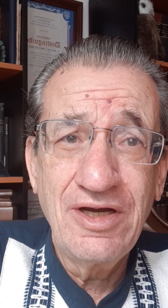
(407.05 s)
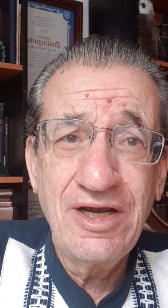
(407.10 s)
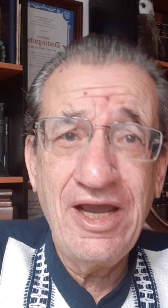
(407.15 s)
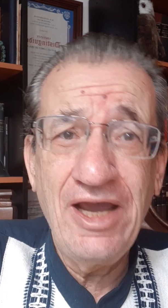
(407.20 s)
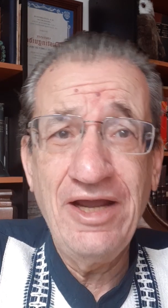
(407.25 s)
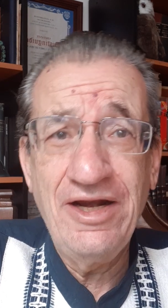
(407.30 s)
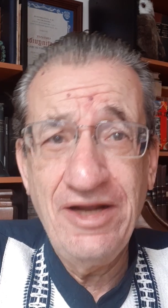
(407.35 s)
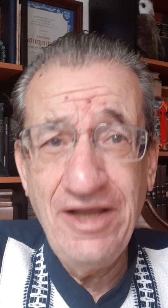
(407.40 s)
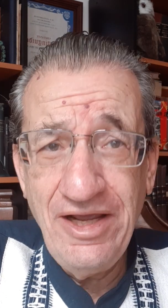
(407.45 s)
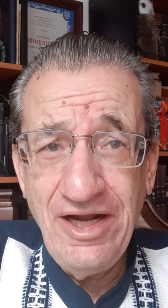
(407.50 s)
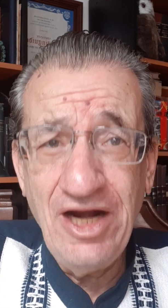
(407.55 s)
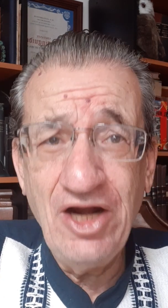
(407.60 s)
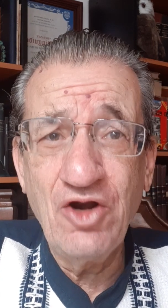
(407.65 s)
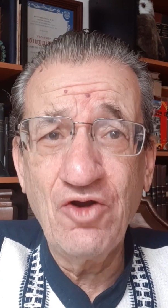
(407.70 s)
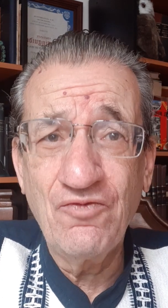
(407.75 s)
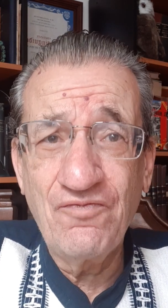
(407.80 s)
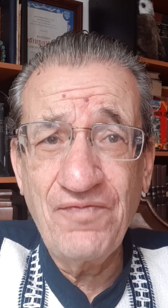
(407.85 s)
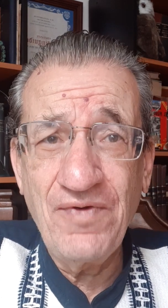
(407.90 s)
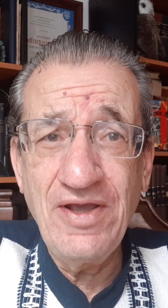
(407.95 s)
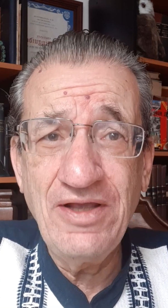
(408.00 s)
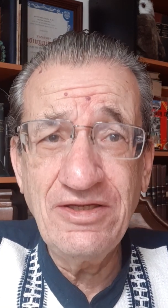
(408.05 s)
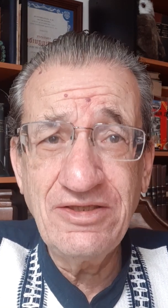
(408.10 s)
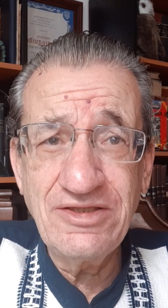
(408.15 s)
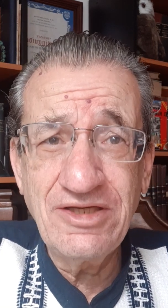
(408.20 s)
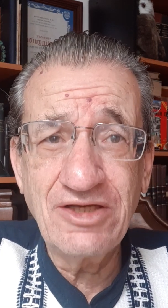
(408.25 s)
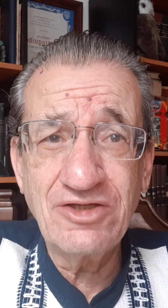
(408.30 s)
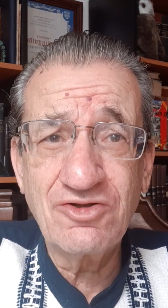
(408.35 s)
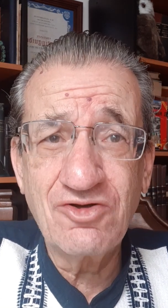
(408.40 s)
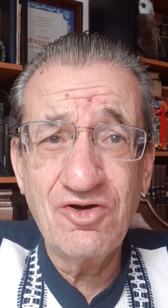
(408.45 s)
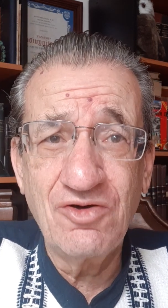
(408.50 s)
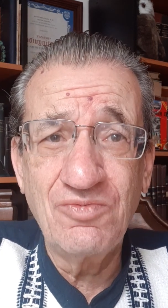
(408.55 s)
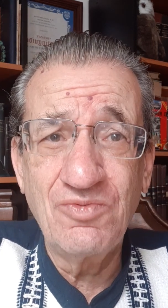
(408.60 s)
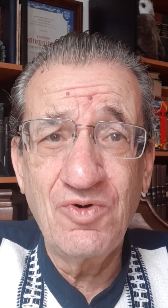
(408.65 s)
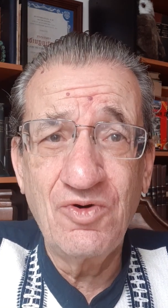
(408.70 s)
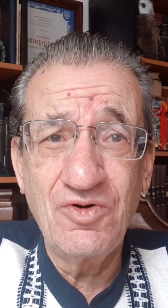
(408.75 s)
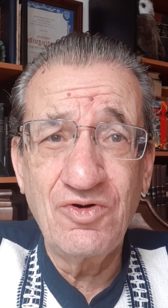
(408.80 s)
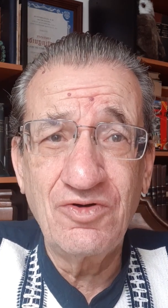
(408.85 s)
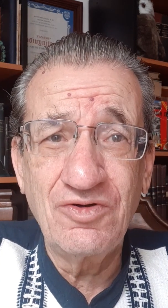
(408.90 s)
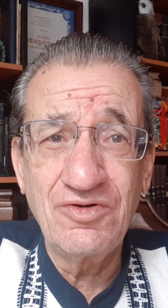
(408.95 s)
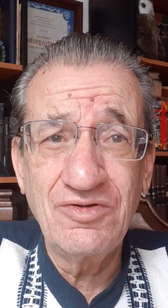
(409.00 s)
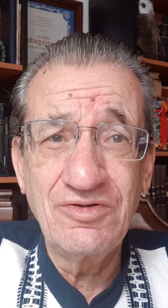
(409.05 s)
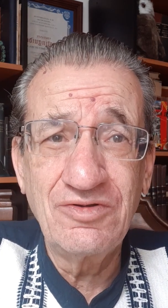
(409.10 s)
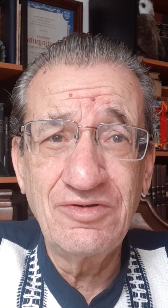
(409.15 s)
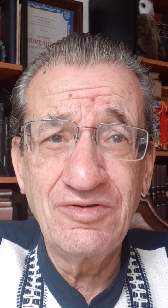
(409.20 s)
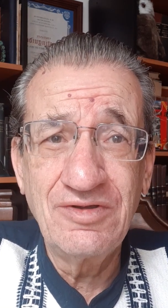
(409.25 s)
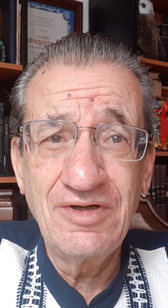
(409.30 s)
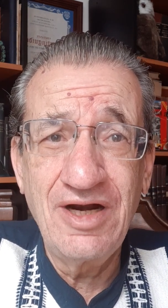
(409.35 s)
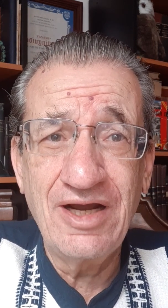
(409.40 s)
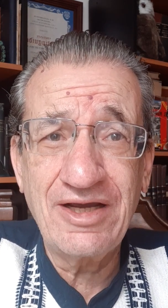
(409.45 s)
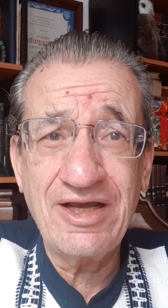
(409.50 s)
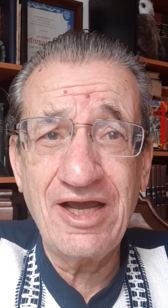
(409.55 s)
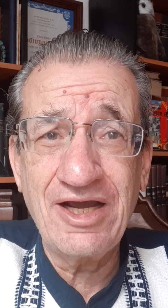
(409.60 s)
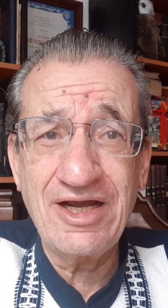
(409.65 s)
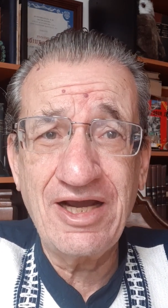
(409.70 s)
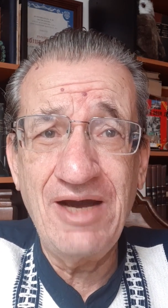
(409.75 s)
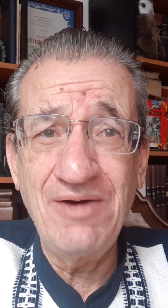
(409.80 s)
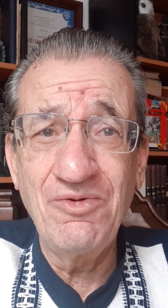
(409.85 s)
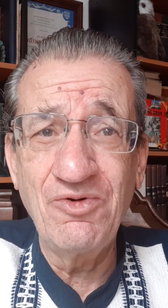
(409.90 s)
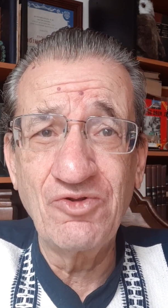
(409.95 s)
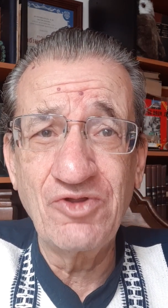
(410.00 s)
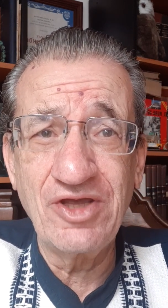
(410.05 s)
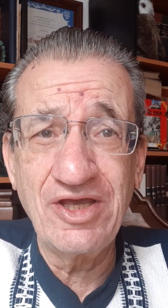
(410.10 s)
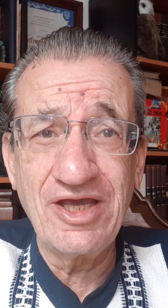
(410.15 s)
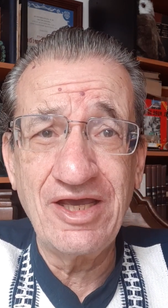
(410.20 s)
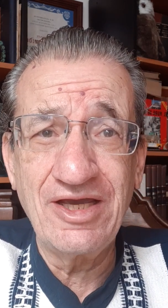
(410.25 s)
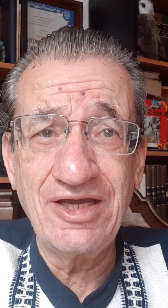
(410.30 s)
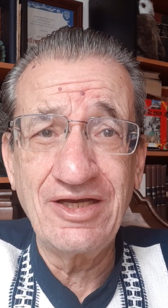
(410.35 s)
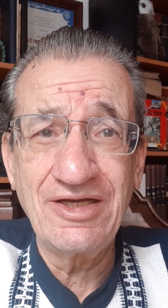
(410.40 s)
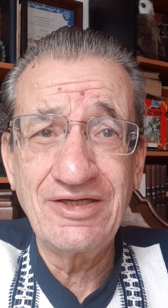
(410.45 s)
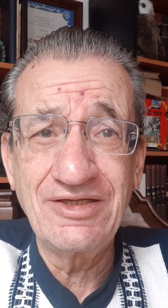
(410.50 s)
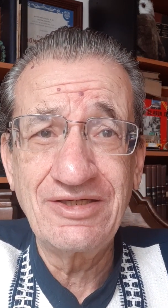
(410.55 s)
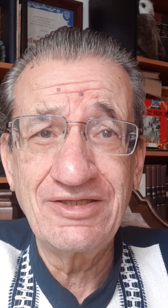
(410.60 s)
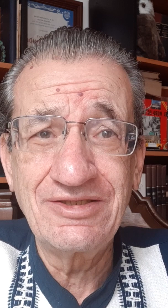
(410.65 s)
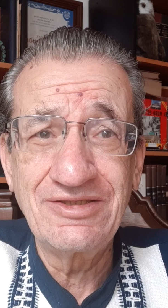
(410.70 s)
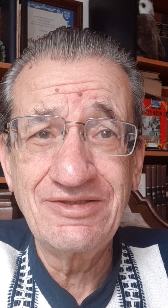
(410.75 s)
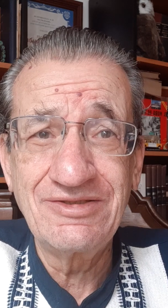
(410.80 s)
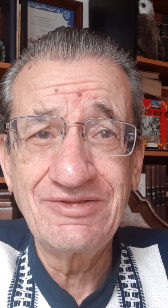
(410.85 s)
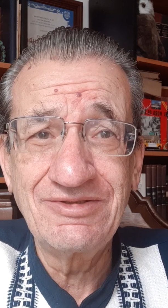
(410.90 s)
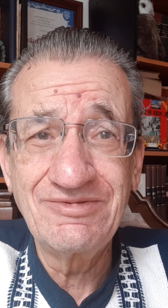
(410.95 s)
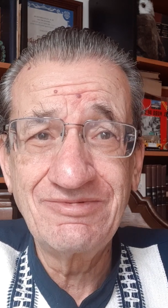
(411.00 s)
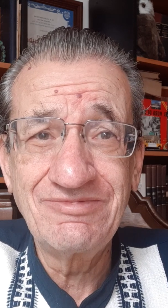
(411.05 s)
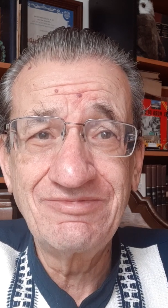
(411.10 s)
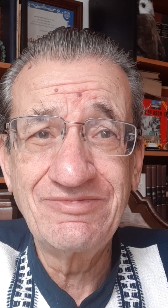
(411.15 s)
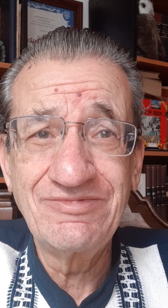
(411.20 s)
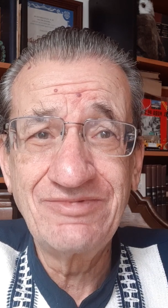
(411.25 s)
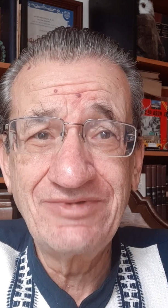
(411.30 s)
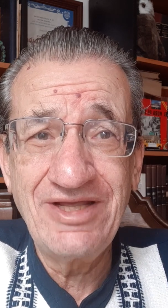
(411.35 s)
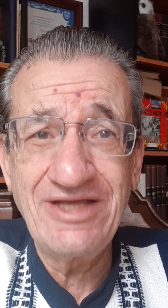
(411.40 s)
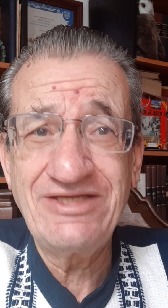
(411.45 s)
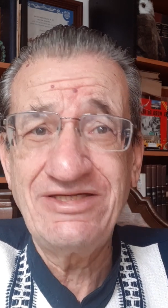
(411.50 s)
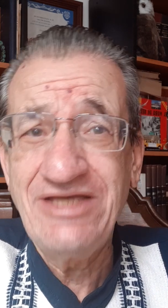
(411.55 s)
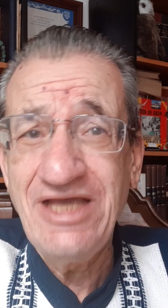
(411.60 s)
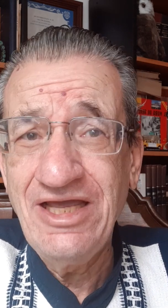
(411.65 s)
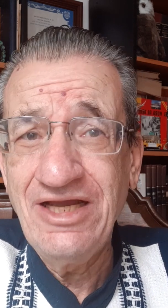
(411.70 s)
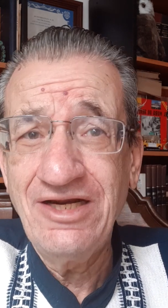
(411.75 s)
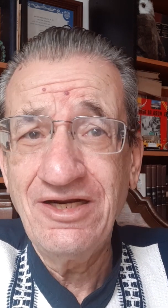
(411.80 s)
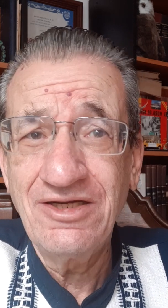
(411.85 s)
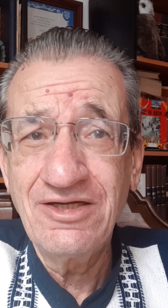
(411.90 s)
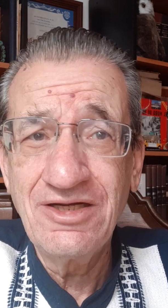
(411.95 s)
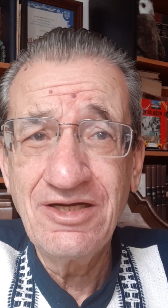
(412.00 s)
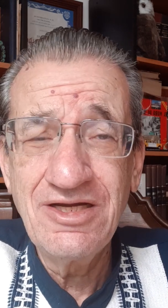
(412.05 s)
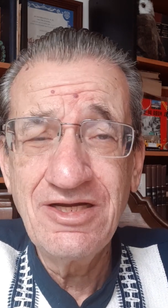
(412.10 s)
generan ofensas como la que acabo de decir,